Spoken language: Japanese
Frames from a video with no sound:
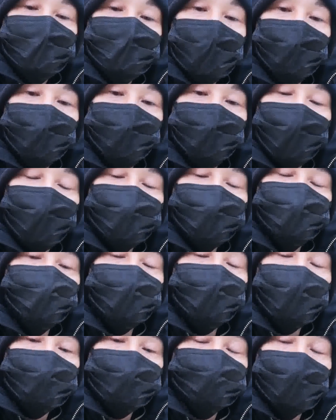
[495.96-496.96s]
幅は
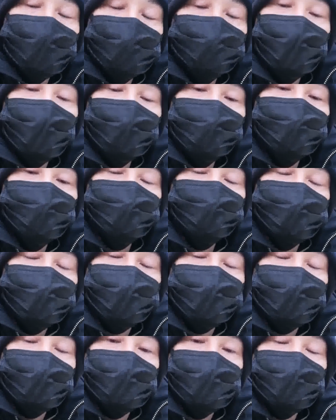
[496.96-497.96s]
広がるなとは思う
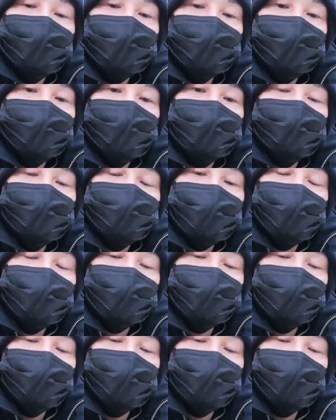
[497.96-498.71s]
ね。た